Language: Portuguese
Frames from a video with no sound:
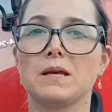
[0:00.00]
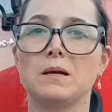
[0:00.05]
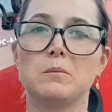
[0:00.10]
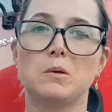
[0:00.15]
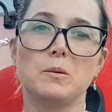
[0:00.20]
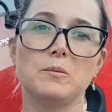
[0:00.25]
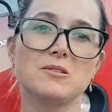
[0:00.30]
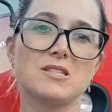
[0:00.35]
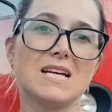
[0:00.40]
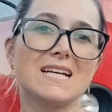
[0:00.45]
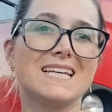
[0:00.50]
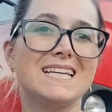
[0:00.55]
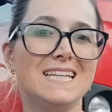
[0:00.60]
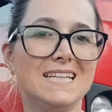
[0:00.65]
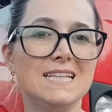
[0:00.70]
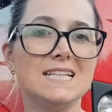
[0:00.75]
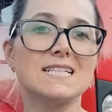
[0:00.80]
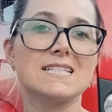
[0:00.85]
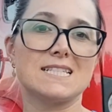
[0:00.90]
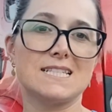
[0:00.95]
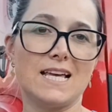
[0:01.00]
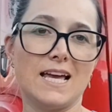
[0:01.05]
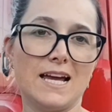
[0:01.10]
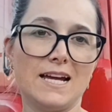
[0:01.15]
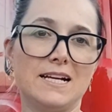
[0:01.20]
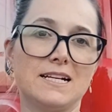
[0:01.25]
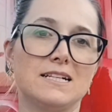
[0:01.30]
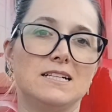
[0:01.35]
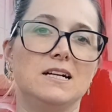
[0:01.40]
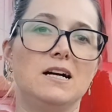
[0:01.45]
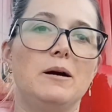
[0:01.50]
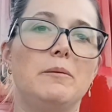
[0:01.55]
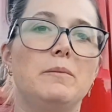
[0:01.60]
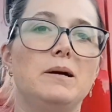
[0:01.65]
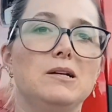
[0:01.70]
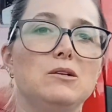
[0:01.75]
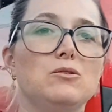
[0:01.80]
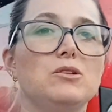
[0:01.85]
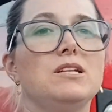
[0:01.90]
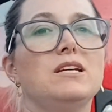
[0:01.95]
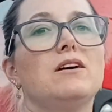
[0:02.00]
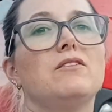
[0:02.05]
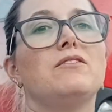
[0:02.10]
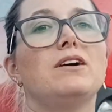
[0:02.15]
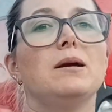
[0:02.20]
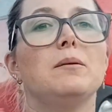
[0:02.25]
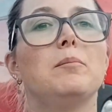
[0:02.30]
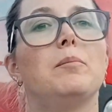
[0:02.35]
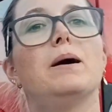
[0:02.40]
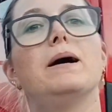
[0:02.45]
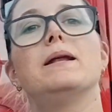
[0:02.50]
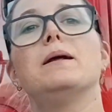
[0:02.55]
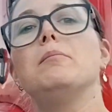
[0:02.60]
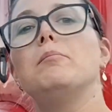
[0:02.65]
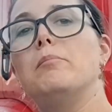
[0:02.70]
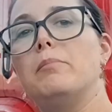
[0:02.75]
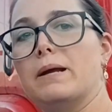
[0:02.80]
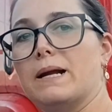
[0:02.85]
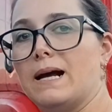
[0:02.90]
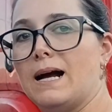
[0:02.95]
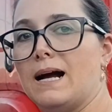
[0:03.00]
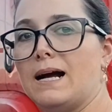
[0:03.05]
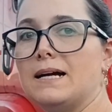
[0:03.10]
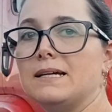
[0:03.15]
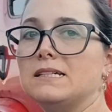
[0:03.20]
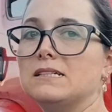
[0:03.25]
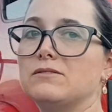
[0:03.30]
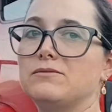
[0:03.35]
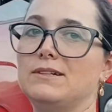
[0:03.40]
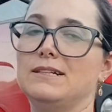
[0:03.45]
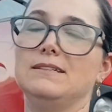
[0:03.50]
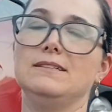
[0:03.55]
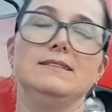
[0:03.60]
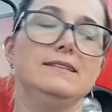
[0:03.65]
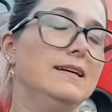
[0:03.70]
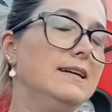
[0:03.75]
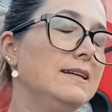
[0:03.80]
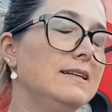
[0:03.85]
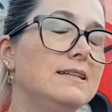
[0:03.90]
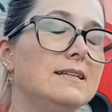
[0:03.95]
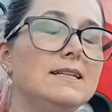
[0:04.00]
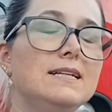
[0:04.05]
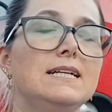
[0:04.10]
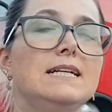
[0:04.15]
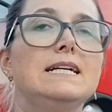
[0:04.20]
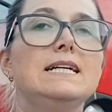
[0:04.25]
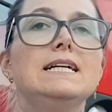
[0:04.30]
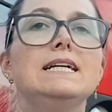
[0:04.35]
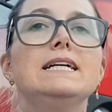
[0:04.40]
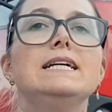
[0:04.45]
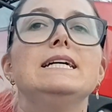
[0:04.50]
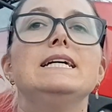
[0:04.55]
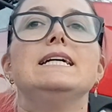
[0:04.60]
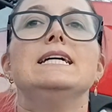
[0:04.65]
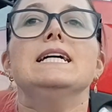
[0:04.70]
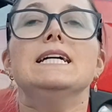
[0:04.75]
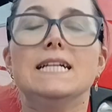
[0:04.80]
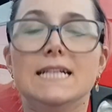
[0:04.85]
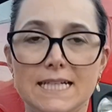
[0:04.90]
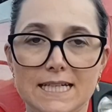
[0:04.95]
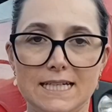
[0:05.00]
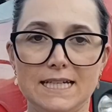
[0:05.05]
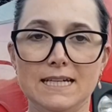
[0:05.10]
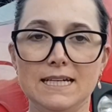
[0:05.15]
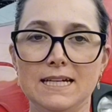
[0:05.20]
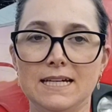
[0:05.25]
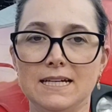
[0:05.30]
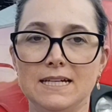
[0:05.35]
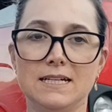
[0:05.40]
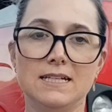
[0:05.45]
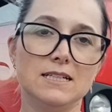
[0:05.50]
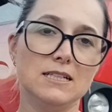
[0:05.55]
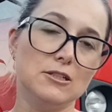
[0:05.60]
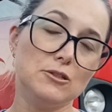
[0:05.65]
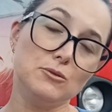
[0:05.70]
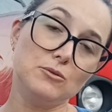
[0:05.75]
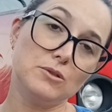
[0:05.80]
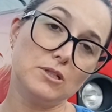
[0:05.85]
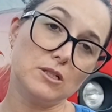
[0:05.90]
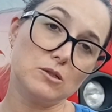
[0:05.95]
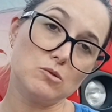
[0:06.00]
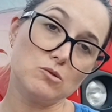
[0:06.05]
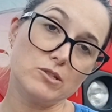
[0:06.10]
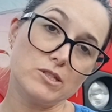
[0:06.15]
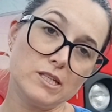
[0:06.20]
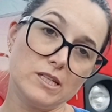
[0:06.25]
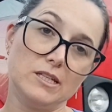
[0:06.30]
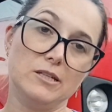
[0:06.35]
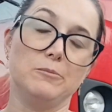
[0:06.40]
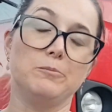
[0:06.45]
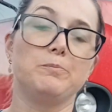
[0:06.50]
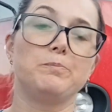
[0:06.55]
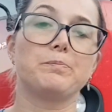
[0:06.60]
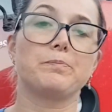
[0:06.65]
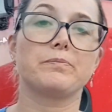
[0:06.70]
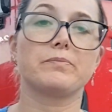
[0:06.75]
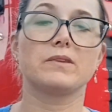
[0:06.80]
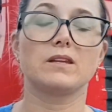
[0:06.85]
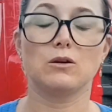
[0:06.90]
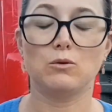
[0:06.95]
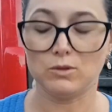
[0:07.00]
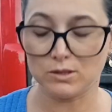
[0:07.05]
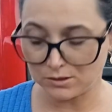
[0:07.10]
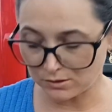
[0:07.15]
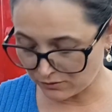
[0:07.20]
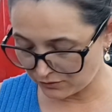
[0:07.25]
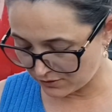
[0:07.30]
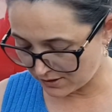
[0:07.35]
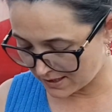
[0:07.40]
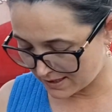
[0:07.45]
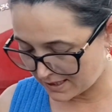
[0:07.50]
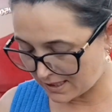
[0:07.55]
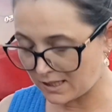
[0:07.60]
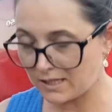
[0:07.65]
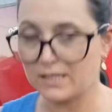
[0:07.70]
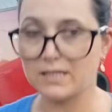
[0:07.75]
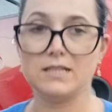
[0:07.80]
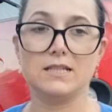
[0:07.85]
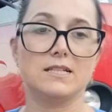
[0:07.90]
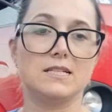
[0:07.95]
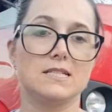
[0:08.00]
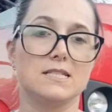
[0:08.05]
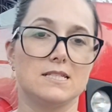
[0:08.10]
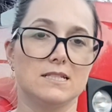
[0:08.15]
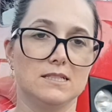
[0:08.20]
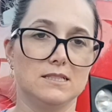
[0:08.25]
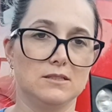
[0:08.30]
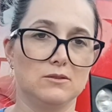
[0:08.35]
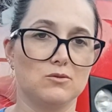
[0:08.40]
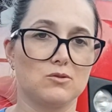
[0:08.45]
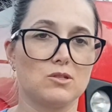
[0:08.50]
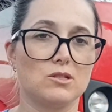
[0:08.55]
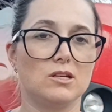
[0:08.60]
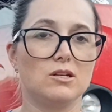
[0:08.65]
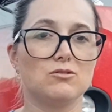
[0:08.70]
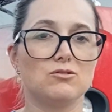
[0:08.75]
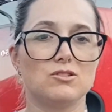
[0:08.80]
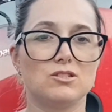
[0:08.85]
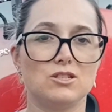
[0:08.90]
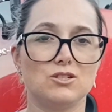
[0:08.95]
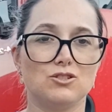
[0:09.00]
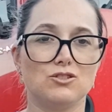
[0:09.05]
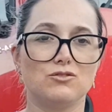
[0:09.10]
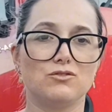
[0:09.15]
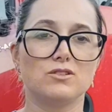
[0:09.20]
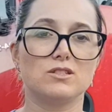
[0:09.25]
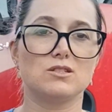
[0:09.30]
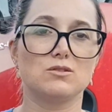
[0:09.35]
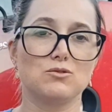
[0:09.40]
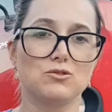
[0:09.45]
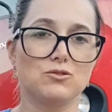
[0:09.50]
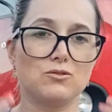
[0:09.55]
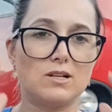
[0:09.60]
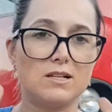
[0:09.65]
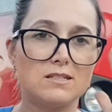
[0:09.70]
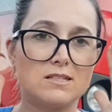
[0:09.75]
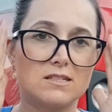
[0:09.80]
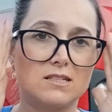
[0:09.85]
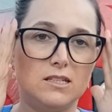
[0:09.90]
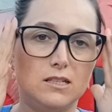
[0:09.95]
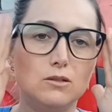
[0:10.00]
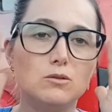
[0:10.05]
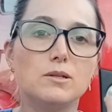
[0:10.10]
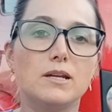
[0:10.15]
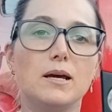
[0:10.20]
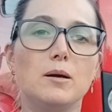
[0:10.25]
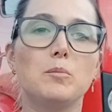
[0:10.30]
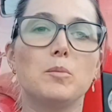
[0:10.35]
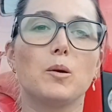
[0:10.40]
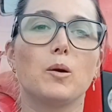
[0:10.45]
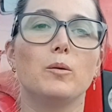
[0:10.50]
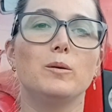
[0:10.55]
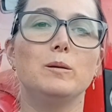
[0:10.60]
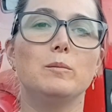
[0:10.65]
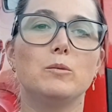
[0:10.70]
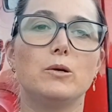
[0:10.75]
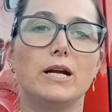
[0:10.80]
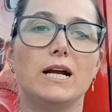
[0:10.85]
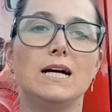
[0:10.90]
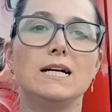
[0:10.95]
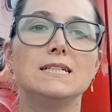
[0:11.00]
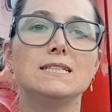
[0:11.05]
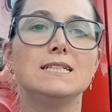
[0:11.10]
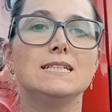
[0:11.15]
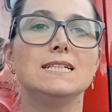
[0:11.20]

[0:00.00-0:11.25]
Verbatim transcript: pelo menos aqui na Serra, a maioria vai para praia, vai, né? E eu nunca consegui. Quando eu fiz 33 anos, eu decidi fazer um churrasquinho, né, para comemorar